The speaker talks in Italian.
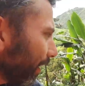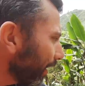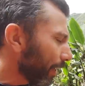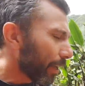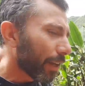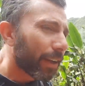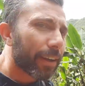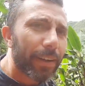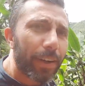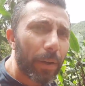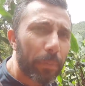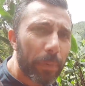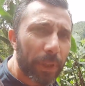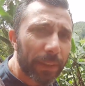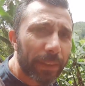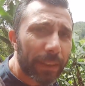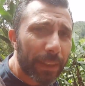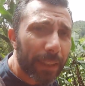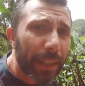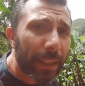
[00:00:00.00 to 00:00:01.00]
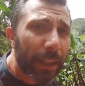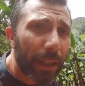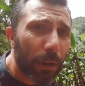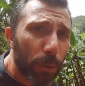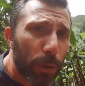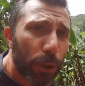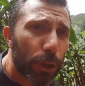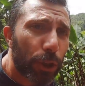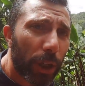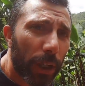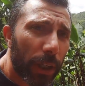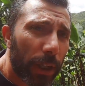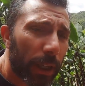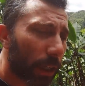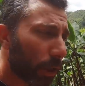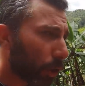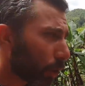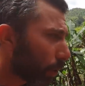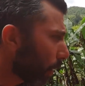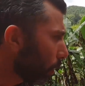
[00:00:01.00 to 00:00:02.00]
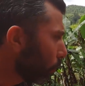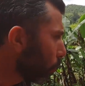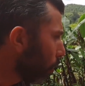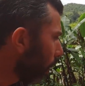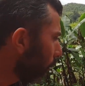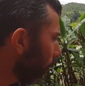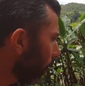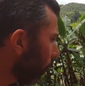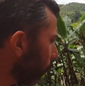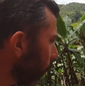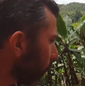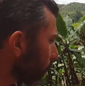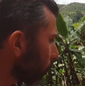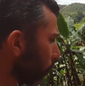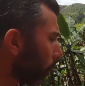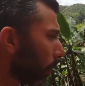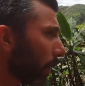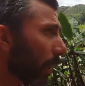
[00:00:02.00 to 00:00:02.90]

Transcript: e la piantina che comincia a ricrescere nuova. Questo